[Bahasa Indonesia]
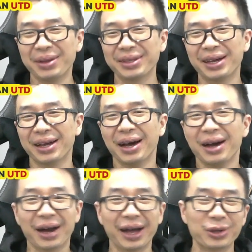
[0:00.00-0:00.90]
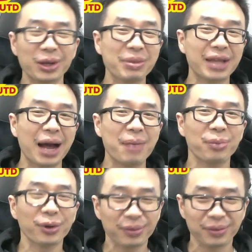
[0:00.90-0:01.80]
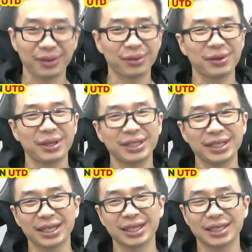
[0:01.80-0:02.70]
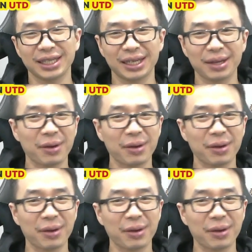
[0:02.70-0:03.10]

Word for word: minta kantornya minta ampun itu finishingnya si uh,